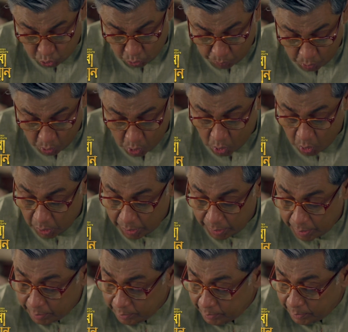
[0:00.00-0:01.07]
সময়
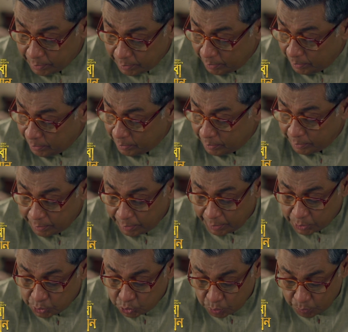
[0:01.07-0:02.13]
এই
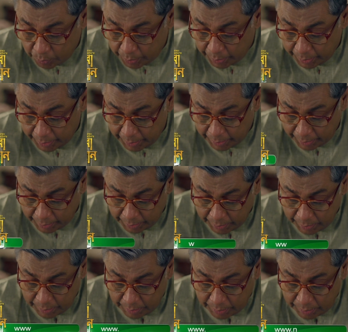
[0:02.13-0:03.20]
সময়ে
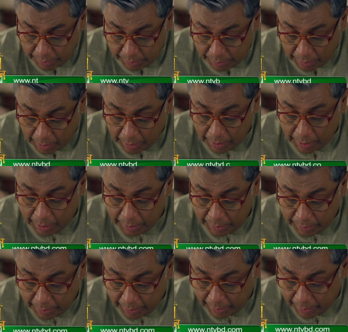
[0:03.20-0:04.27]
নানান
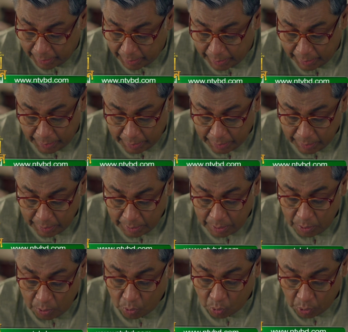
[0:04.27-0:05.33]
জায়গায়
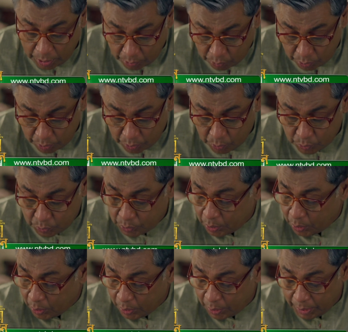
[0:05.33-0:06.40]
ঘোরাঘুরি করতে
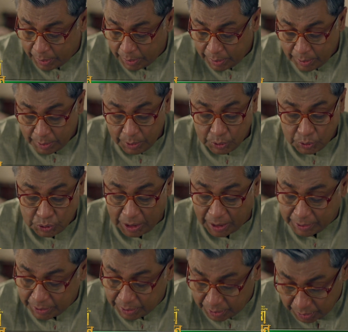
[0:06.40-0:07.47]
হয়
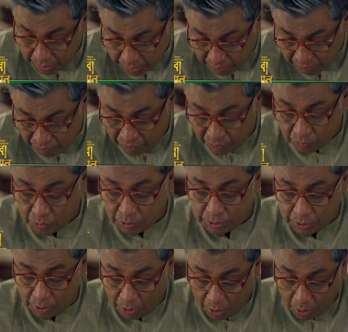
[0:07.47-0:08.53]
চাকরির ইন্টারভিউ দিতে
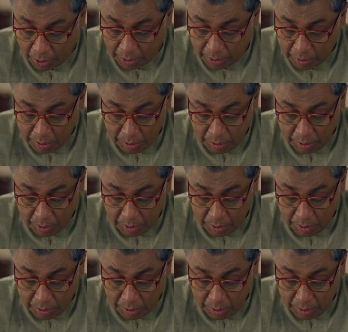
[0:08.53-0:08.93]
হয়